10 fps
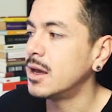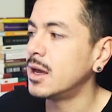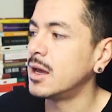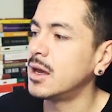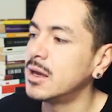
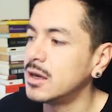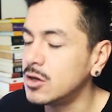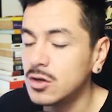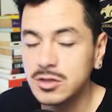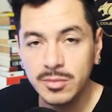eh,
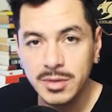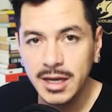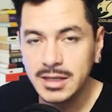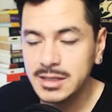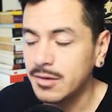los
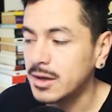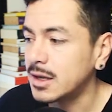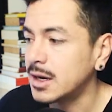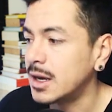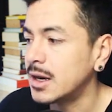updates que va a
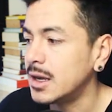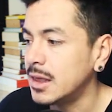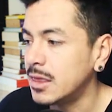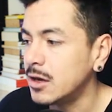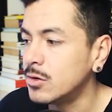tener
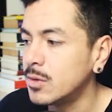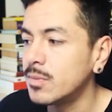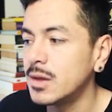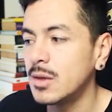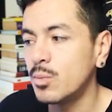Ethereum